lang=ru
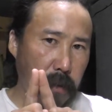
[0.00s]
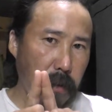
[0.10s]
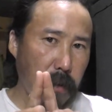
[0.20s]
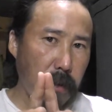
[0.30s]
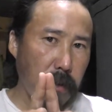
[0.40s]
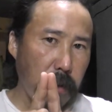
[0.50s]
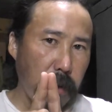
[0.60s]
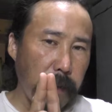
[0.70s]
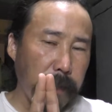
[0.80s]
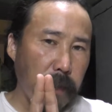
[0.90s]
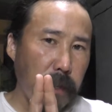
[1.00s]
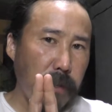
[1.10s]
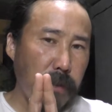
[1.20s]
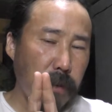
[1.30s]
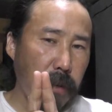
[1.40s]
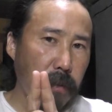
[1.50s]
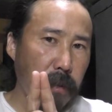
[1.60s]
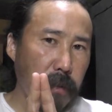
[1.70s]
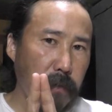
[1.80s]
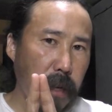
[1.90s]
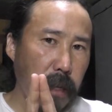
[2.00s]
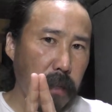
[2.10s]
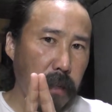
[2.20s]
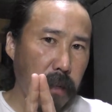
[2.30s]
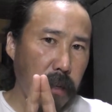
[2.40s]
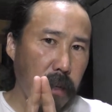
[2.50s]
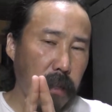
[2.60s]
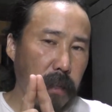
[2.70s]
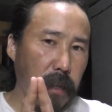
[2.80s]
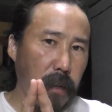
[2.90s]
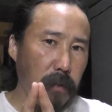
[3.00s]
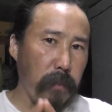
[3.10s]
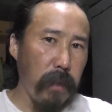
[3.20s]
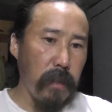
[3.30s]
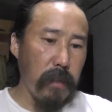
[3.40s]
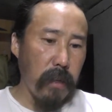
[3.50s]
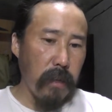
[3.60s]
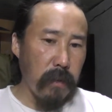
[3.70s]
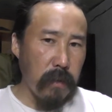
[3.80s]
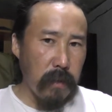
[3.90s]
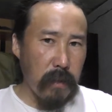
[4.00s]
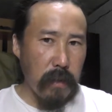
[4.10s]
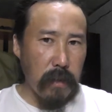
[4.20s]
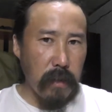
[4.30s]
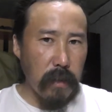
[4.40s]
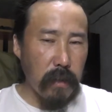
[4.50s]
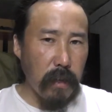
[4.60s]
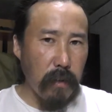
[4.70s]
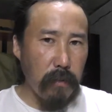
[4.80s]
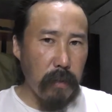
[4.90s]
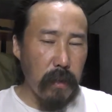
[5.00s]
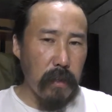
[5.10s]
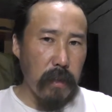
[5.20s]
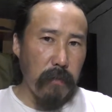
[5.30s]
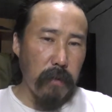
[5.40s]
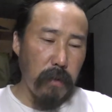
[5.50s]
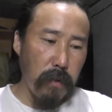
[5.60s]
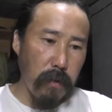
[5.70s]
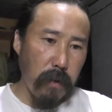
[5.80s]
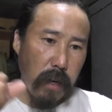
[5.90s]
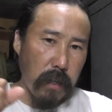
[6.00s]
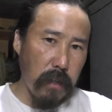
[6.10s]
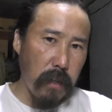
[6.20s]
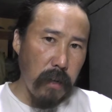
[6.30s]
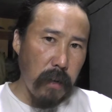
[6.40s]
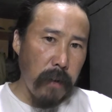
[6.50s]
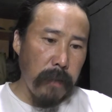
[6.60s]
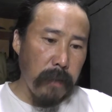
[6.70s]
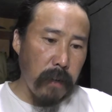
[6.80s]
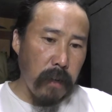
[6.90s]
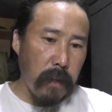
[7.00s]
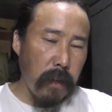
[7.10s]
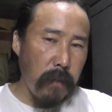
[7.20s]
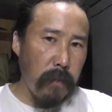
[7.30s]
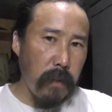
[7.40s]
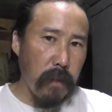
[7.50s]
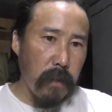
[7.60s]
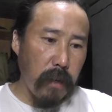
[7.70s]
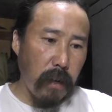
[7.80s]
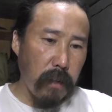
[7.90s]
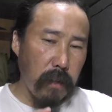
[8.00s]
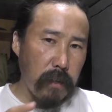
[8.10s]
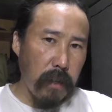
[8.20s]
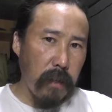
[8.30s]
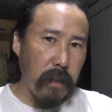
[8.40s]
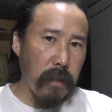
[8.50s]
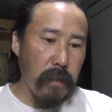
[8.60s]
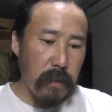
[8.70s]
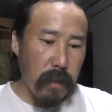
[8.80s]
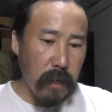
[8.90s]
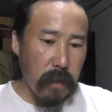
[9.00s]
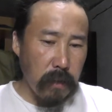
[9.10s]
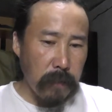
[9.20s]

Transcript: Э, Еще ее называют радикал убийца. Радикал убийца, вот OH, она имеет отрицательный заряд.